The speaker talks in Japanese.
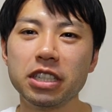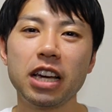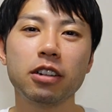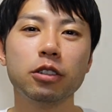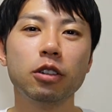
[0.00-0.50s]

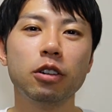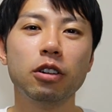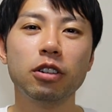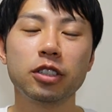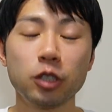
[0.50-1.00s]
ズニャック
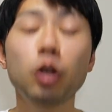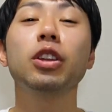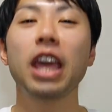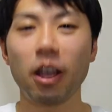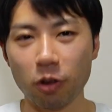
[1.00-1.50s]
のソロ
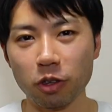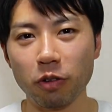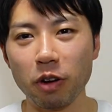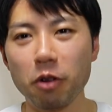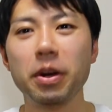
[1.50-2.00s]
で今度
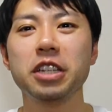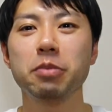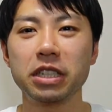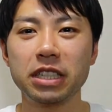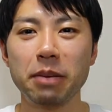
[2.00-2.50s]
はお呼ばれし
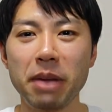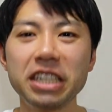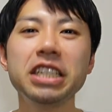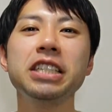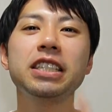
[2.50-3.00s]
ました
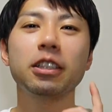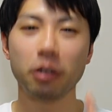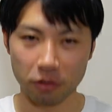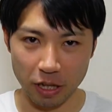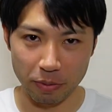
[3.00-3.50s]
マシンセット
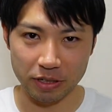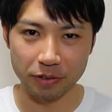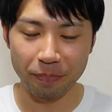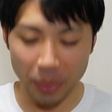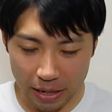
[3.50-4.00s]
でございま
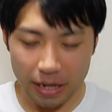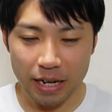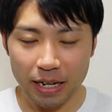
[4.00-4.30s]
す。はい。